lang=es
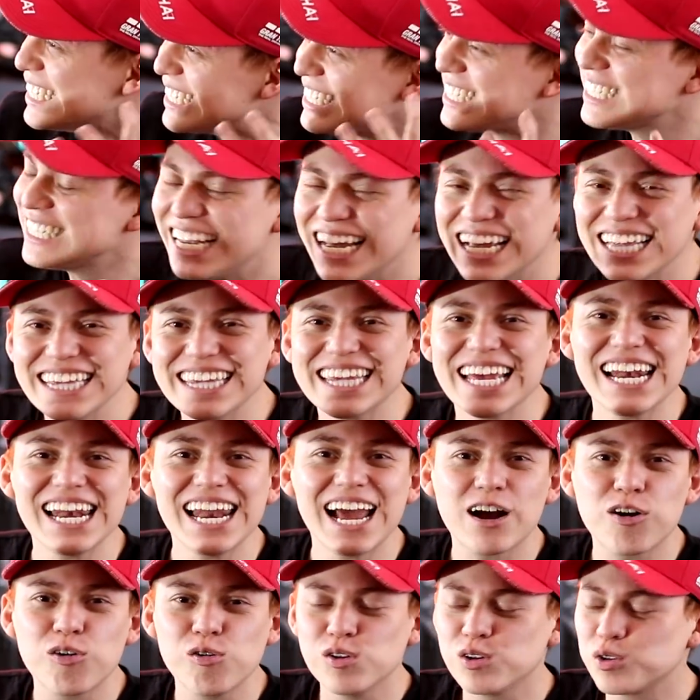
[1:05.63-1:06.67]
sienten
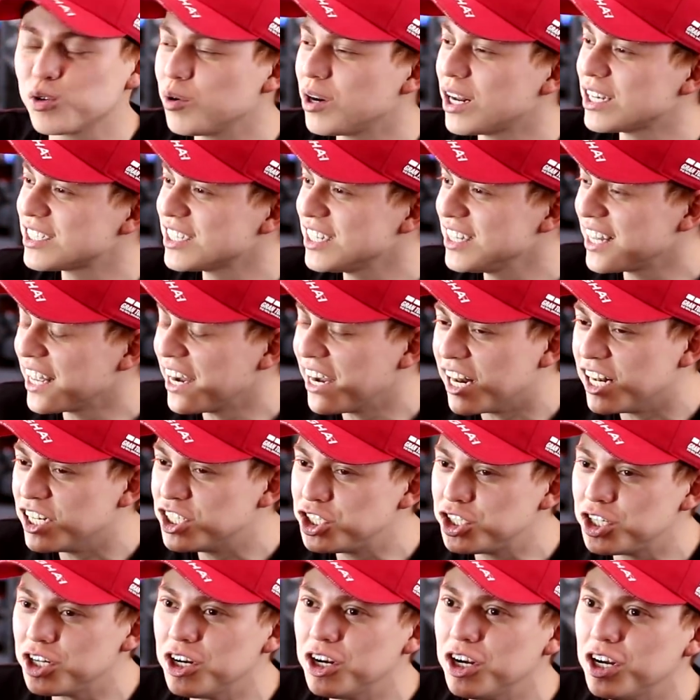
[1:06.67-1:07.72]
la cultura, sienten el
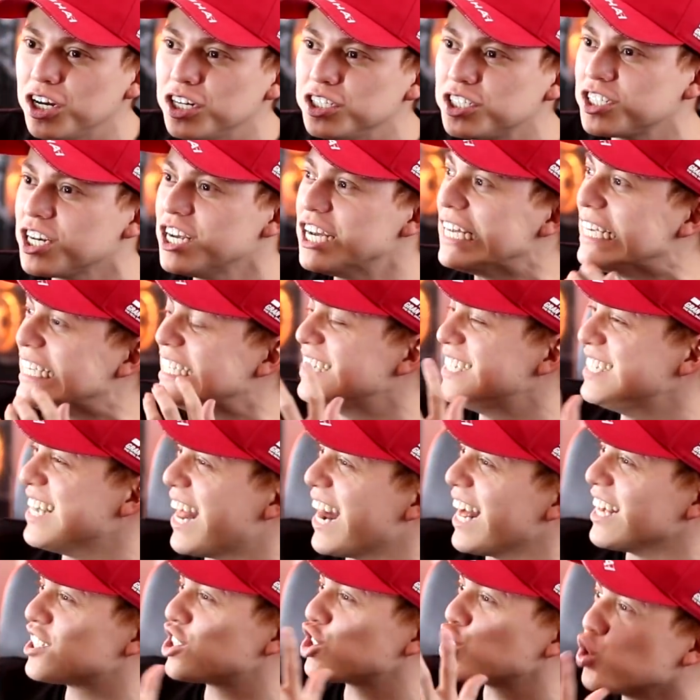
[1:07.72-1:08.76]
shish. Is
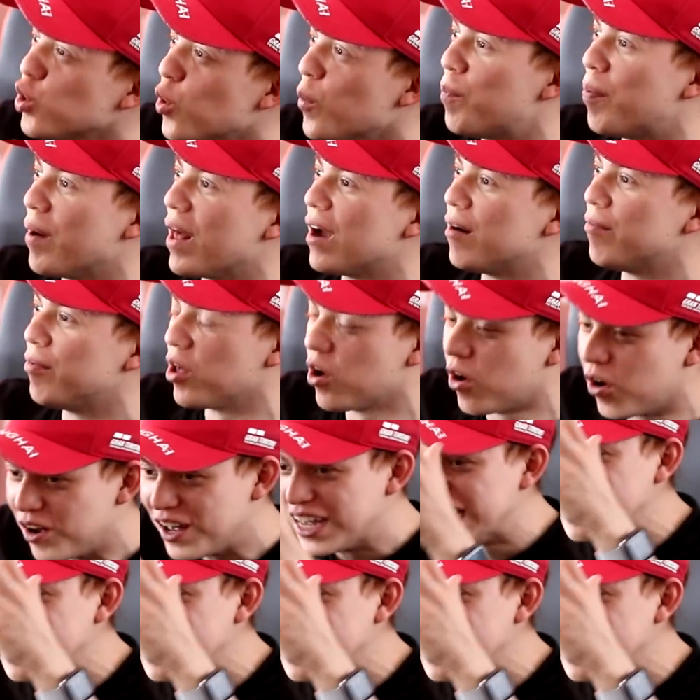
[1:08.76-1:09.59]
that a Supra, bro?